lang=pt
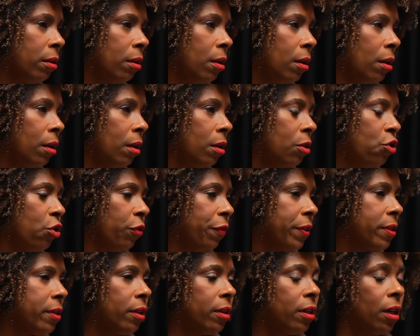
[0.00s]
Uhum. De
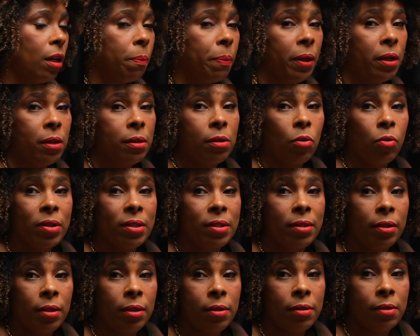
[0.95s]
você de repente
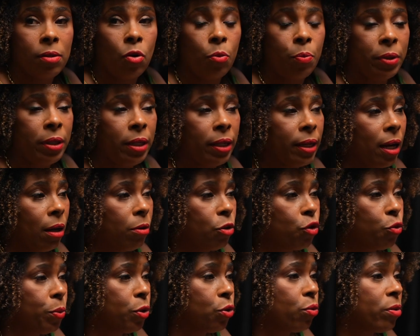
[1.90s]
conseguir se comunicar com
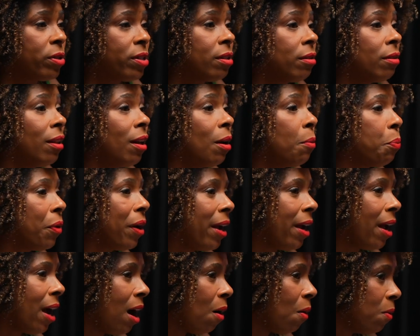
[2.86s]
as pessoas em tempo
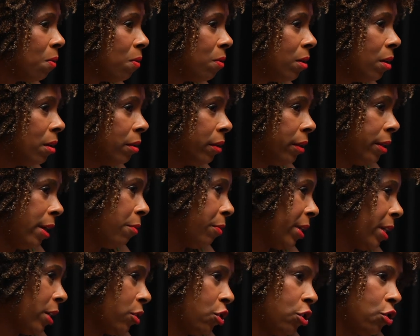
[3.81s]
real que é o
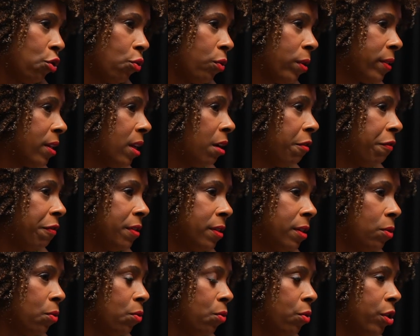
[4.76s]
que a gente consegue
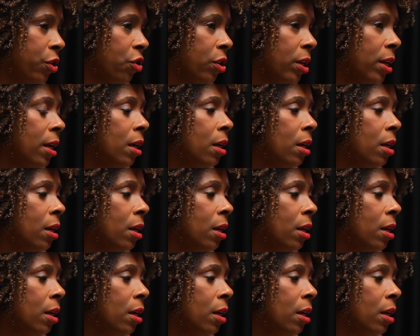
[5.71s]
fazer hoje.